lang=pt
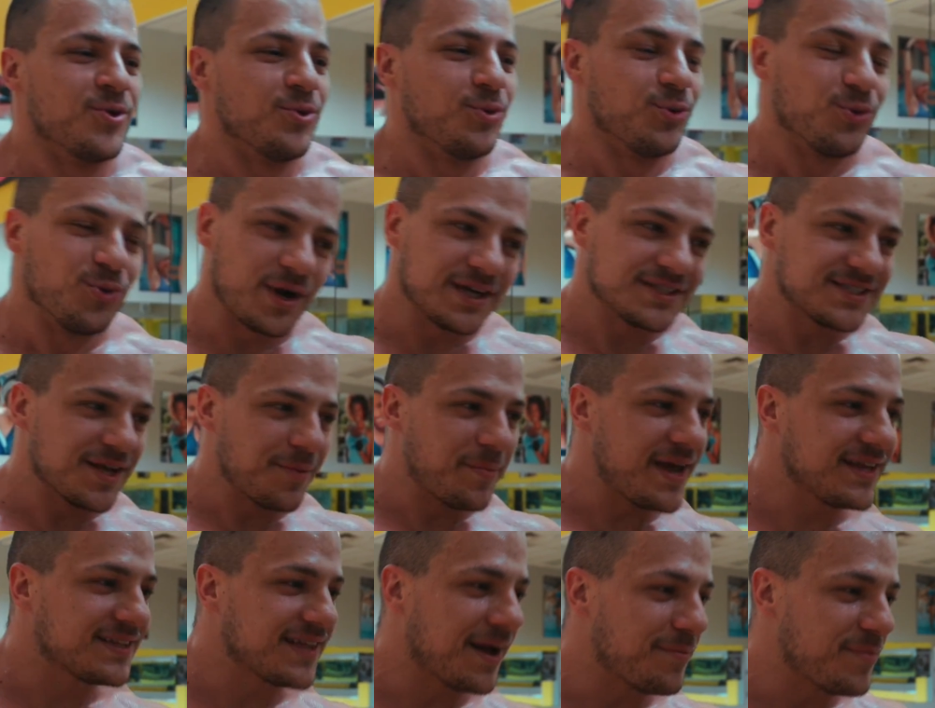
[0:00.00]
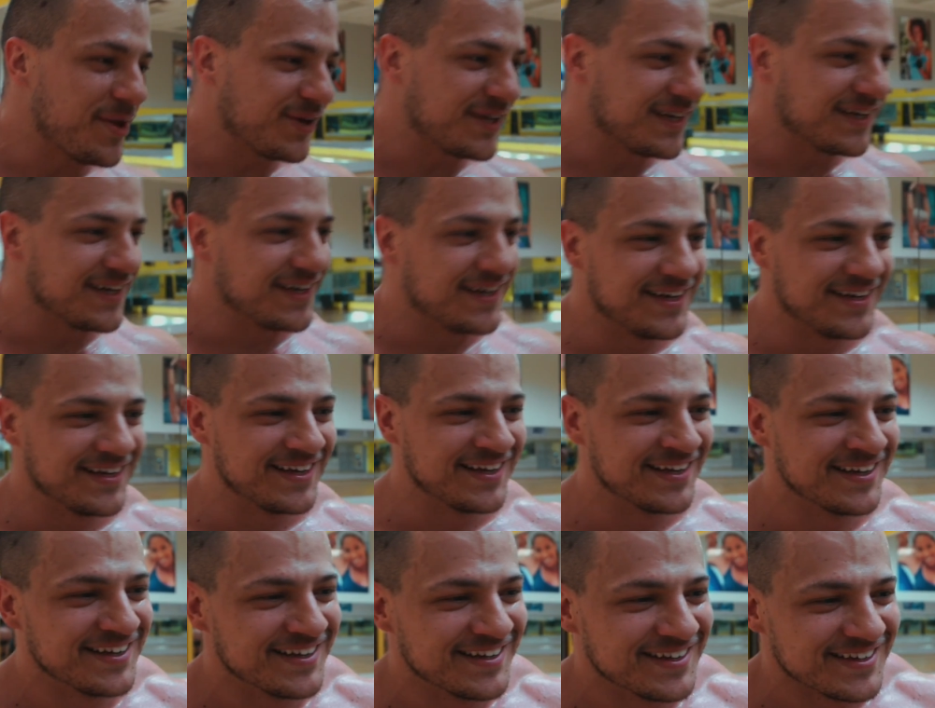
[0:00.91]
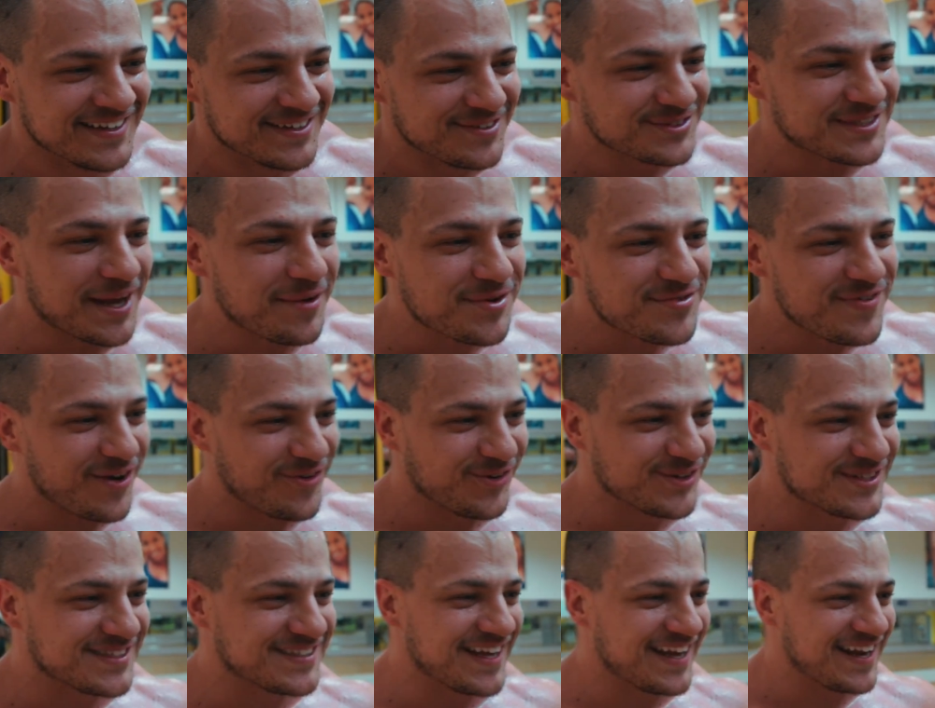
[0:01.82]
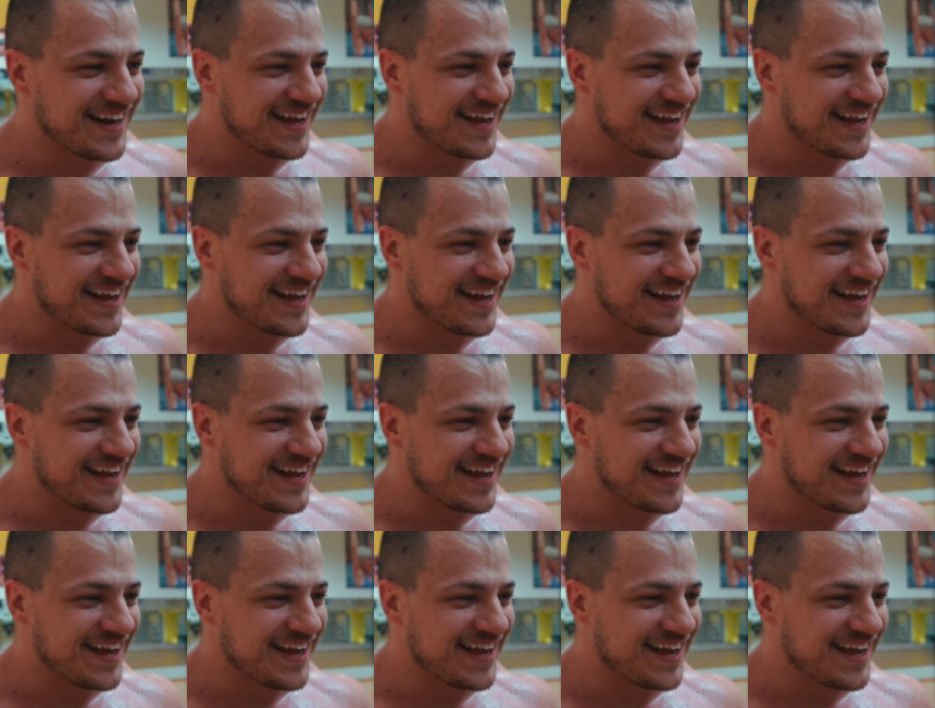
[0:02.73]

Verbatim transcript: O Lucas também tá meio que não sabe o que vai acontecer,